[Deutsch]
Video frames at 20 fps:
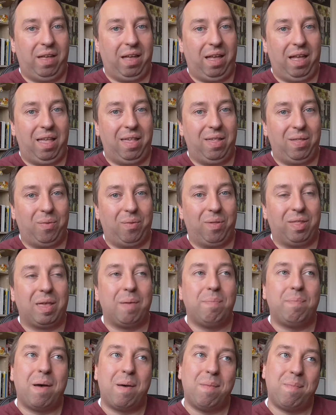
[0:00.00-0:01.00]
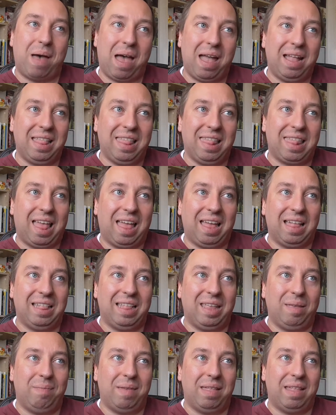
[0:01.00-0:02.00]
Also es gibt bei beiden Sachen,
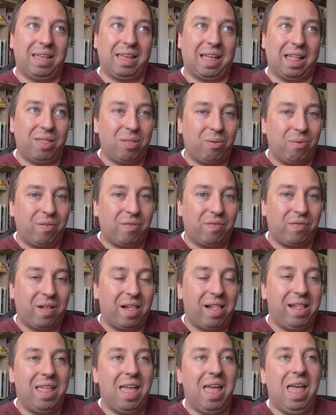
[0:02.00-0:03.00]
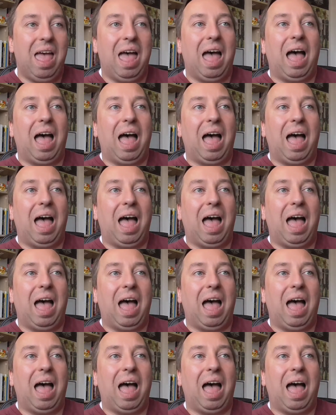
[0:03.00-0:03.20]
die mir nicht ganz so gefallen,